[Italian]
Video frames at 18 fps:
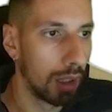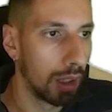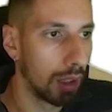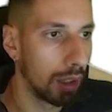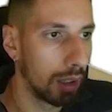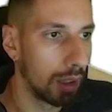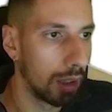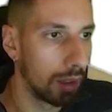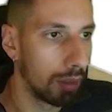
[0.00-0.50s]

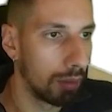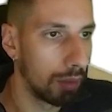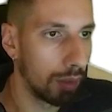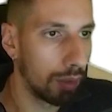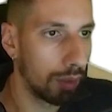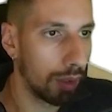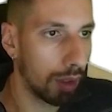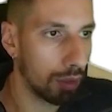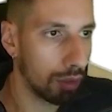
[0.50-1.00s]
eh,
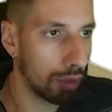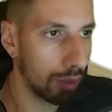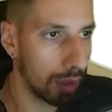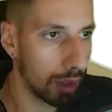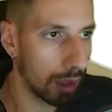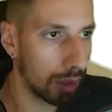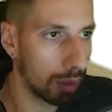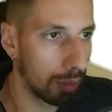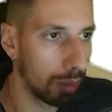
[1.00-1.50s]
vi faccio
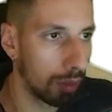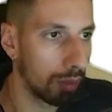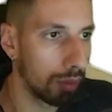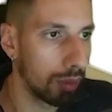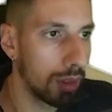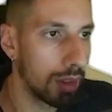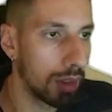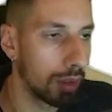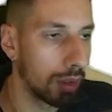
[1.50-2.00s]
vedere come
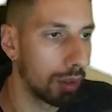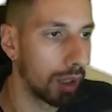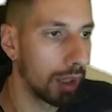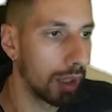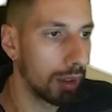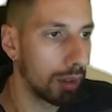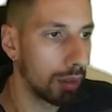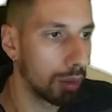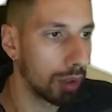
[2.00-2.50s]
funziona